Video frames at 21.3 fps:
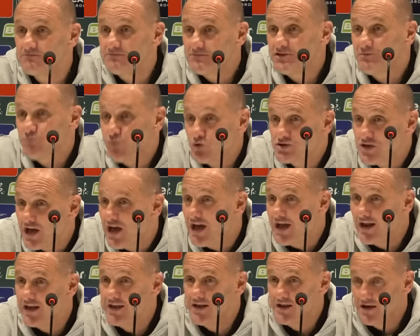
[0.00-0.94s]
ci può
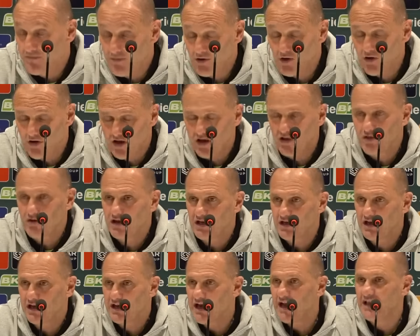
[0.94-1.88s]
stare, però credo che
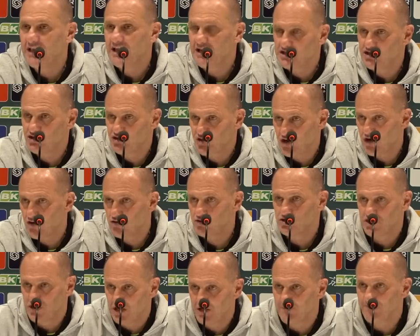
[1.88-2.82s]
il Cagliari se gioca
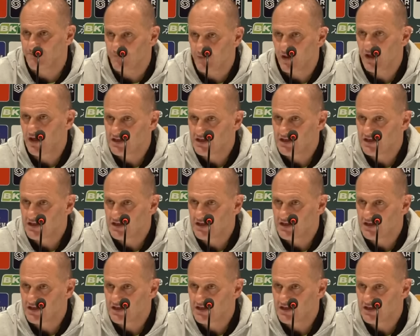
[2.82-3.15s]
così